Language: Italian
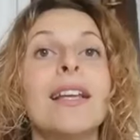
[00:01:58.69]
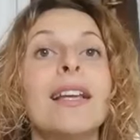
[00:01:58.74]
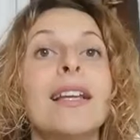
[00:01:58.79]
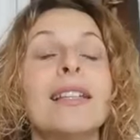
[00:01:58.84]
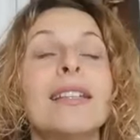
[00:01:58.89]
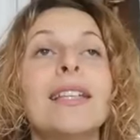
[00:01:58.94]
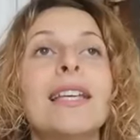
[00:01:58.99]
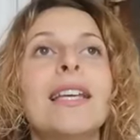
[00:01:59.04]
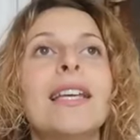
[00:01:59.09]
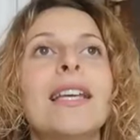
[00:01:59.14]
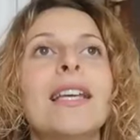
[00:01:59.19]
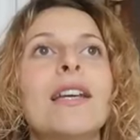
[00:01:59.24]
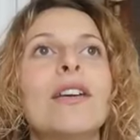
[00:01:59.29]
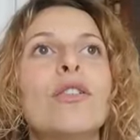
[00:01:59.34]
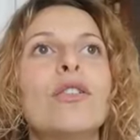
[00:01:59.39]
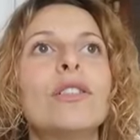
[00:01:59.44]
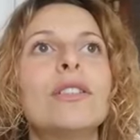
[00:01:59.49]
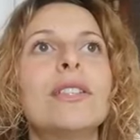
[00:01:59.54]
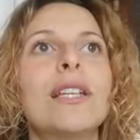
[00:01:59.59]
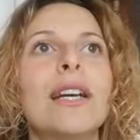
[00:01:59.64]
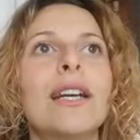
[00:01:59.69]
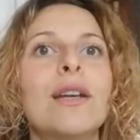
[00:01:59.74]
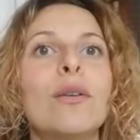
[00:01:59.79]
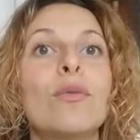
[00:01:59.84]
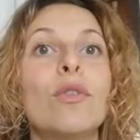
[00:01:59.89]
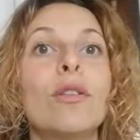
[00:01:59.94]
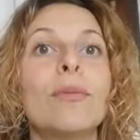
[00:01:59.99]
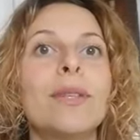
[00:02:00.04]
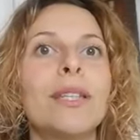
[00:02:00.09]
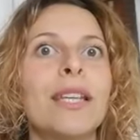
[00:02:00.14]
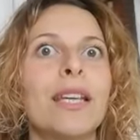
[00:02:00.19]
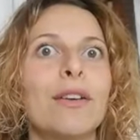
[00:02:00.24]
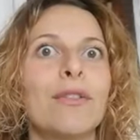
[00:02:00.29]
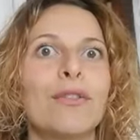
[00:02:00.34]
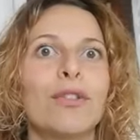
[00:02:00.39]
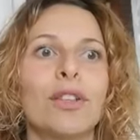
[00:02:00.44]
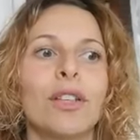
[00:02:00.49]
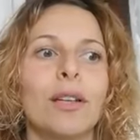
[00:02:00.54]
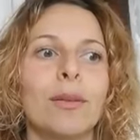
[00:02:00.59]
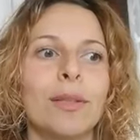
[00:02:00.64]
di incontrare uomini che
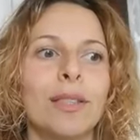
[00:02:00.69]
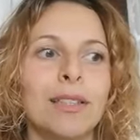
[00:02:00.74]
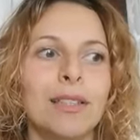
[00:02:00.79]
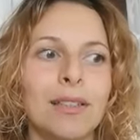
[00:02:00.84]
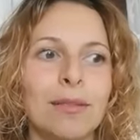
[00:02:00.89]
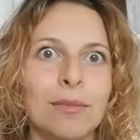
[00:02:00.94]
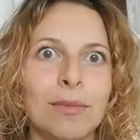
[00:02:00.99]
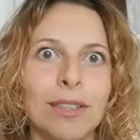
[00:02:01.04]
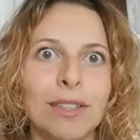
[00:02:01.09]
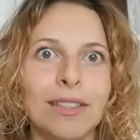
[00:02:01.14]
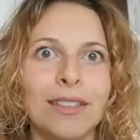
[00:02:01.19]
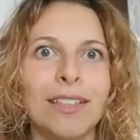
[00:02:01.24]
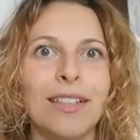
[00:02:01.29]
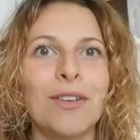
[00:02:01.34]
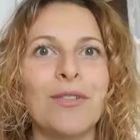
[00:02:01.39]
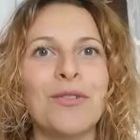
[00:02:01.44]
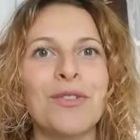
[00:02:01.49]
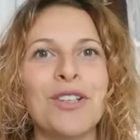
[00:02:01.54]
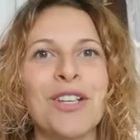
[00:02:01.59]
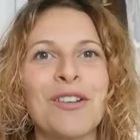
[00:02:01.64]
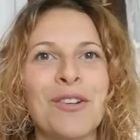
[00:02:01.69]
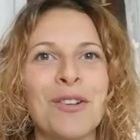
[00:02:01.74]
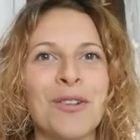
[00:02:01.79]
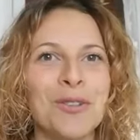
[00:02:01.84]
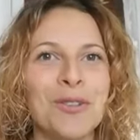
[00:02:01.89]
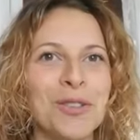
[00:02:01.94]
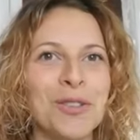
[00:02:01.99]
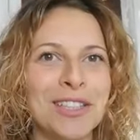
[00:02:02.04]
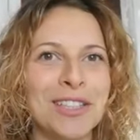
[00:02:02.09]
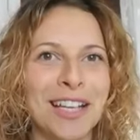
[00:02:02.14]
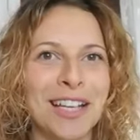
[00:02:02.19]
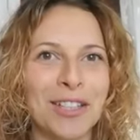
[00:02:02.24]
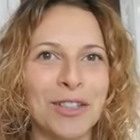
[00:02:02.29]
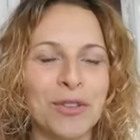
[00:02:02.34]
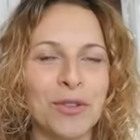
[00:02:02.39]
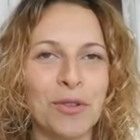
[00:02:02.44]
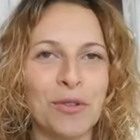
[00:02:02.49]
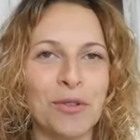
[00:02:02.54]
fondamentalmente volevano soltanto